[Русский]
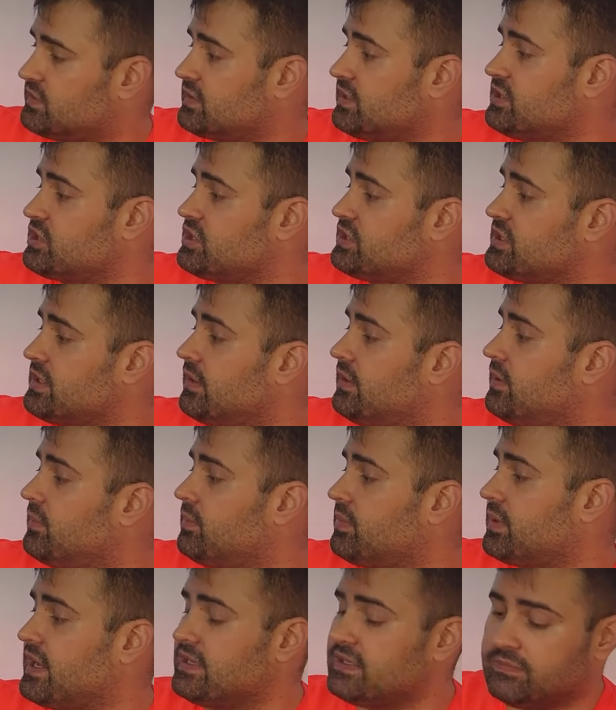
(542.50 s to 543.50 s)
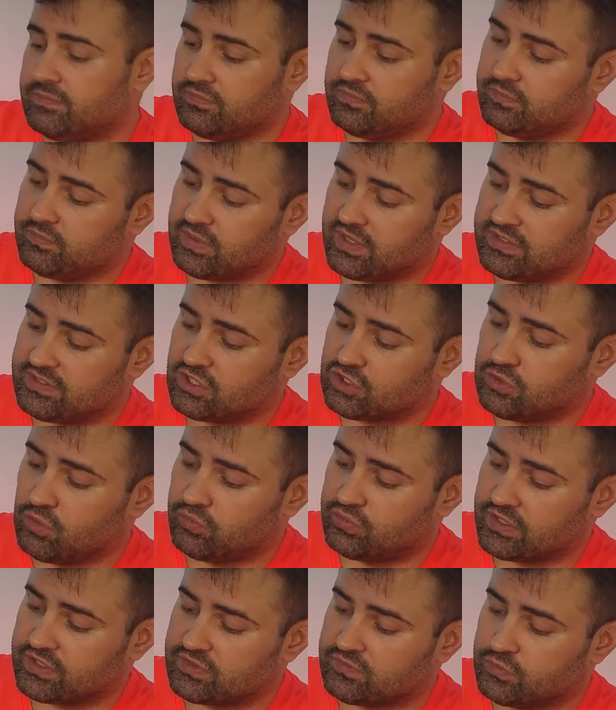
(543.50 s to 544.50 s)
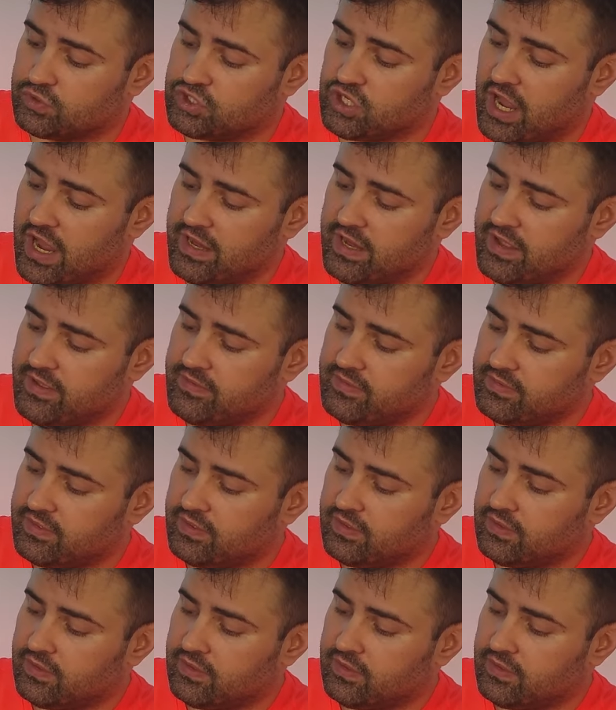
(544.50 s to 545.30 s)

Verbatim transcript: Слышите, произошло у нас звучание.